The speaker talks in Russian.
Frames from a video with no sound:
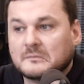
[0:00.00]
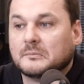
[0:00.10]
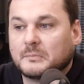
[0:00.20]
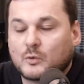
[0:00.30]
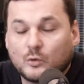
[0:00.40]

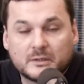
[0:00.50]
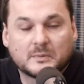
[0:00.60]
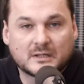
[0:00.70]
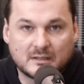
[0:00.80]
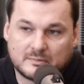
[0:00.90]
погоды
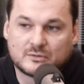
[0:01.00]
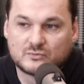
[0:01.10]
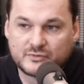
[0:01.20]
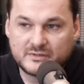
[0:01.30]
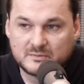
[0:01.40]
пока, а потом
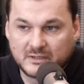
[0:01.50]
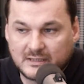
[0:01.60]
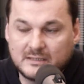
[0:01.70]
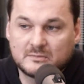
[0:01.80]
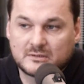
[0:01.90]
уже, видимо, и
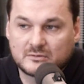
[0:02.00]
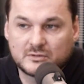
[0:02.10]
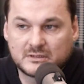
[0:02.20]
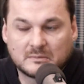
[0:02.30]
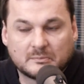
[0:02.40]
климата. То
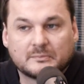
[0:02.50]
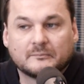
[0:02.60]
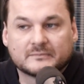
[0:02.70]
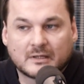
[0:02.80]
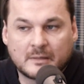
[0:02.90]
есть,
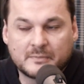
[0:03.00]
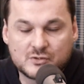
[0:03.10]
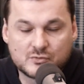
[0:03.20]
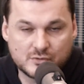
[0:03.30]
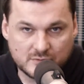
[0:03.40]
опять
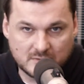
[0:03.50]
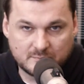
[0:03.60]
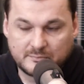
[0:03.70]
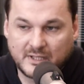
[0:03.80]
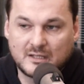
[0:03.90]
же, ученые
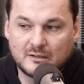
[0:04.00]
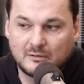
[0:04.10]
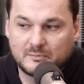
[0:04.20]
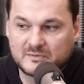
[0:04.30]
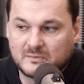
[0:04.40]
прикинули,
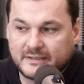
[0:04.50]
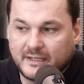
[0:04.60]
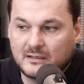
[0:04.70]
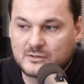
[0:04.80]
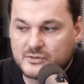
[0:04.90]

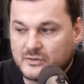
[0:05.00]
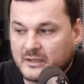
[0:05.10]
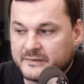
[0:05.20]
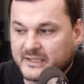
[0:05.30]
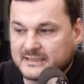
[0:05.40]
посмотрели, что
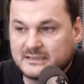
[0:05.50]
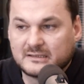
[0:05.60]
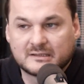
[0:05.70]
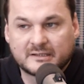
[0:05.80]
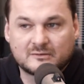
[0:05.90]
Антарктида
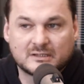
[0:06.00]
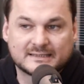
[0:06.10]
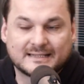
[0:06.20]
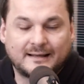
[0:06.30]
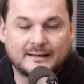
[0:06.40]
нагревается
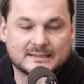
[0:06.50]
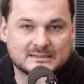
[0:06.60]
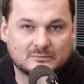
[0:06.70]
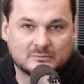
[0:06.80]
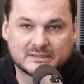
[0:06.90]

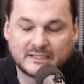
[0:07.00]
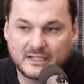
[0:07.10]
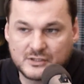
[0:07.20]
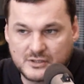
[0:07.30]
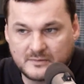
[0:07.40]
гораздо быстрее,
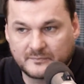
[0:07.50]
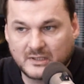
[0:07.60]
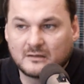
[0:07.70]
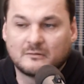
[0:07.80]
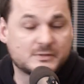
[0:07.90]
быстрее, чем
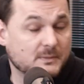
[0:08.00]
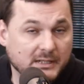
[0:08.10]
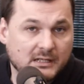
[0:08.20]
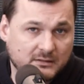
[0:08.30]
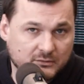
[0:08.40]
и вообще
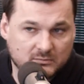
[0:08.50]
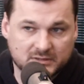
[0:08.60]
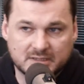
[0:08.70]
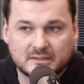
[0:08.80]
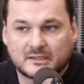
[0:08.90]
полярные
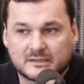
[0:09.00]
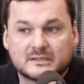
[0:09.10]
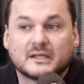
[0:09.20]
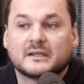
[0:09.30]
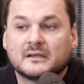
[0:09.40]
области
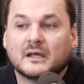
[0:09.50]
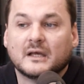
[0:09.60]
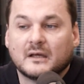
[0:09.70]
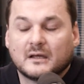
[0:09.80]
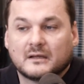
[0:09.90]
Антарктида и,
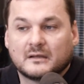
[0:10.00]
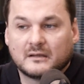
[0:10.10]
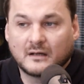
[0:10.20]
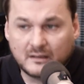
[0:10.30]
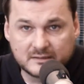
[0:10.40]
и
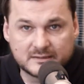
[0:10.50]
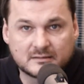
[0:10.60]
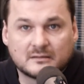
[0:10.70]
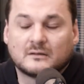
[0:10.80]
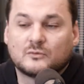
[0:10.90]

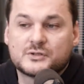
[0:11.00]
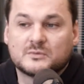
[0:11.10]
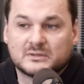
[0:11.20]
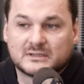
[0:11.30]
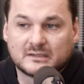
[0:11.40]
Арктика
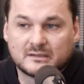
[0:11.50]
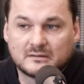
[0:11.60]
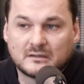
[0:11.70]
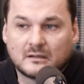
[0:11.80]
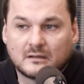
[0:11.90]
очень быстро
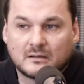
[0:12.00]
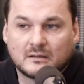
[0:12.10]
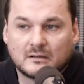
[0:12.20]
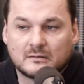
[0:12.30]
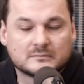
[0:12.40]

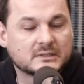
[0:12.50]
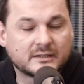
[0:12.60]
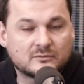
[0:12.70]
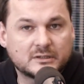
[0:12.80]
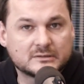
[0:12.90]
э,
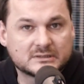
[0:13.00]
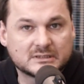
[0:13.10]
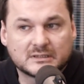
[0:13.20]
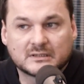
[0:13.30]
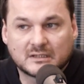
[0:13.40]

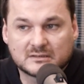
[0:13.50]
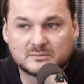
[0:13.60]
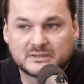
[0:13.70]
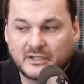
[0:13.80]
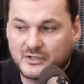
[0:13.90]
нагреваются, гораздо
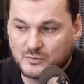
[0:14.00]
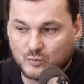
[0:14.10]
быстрее, чем